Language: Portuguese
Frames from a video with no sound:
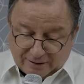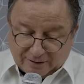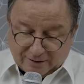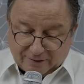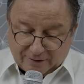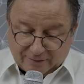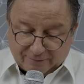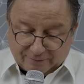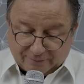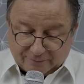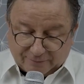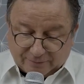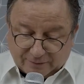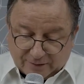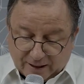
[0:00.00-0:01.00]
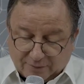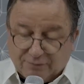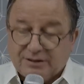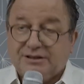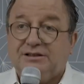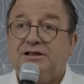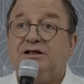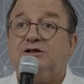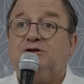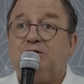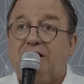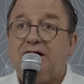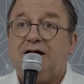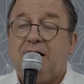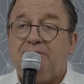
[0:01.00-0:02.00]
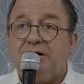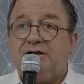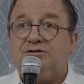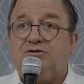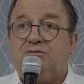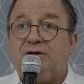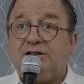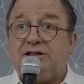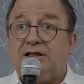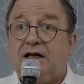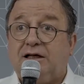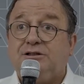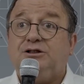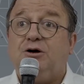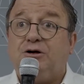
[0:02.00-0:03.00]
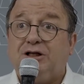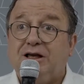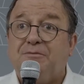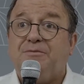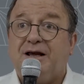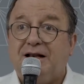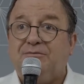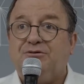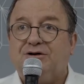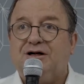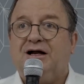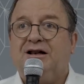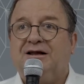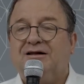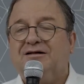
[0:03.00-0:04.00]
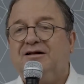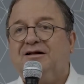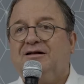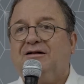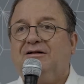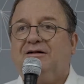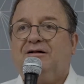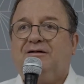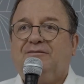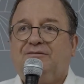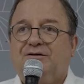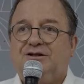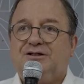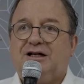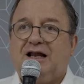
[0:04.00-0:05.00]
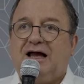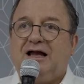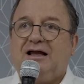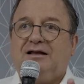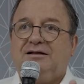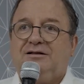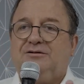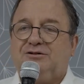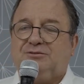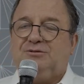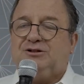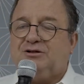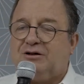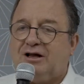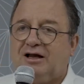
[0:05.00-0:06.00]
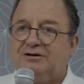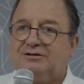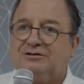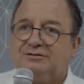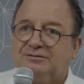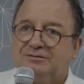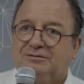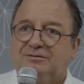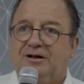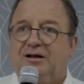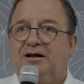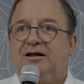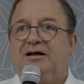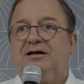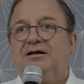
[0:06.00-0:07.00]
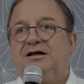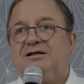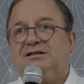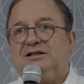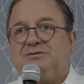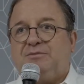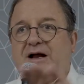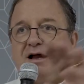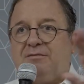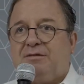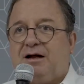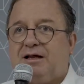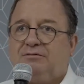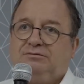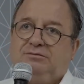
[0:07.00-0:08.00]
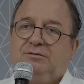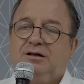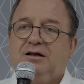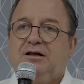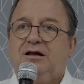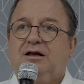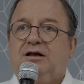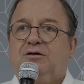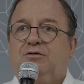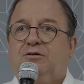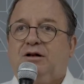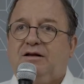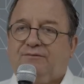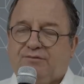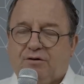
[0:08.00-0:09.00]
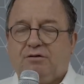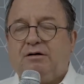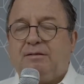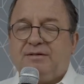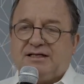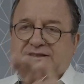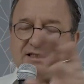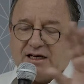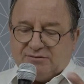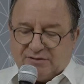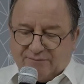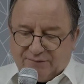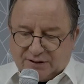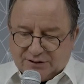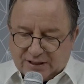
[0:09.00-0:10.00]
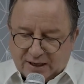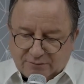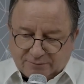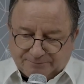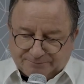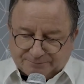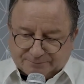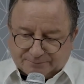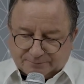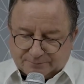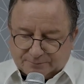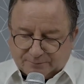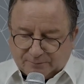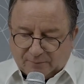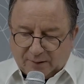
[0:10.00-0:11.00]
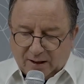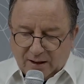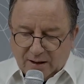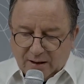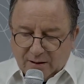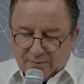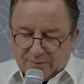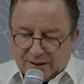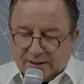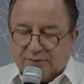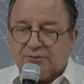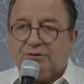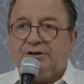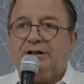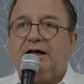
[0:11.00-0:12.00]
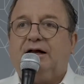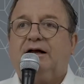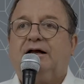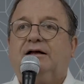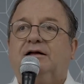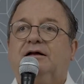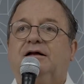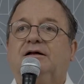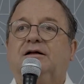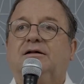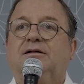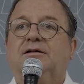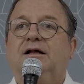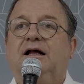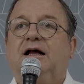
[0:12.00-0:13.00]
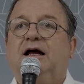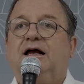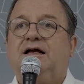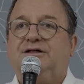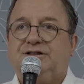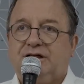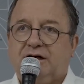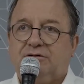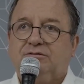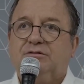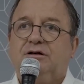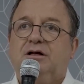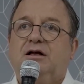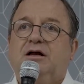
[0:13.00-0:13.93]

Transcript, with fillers: que é conhecido historicamente como Antioquia Pernambucana. Foi de lá que os missionários é, se esparramaram o levou a mensagem do Evangelho para toda a região,